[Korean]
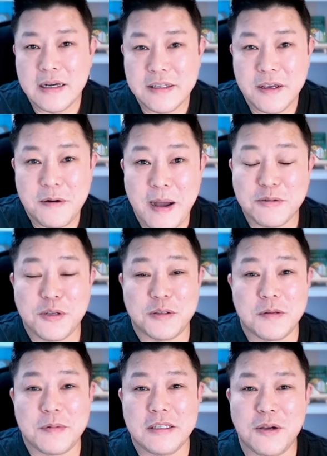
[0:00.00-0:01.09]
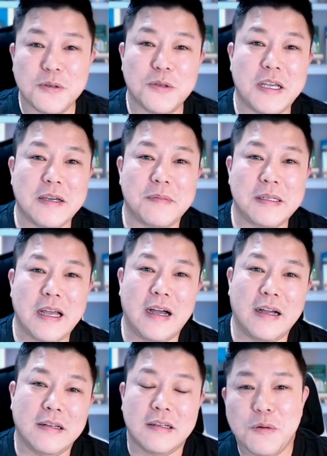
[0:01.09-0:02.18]
안녕하세요. 방구석TV
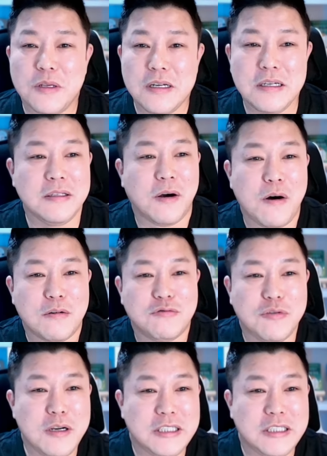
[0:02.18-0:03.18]
정소장입니다. 자, 오늘은 어,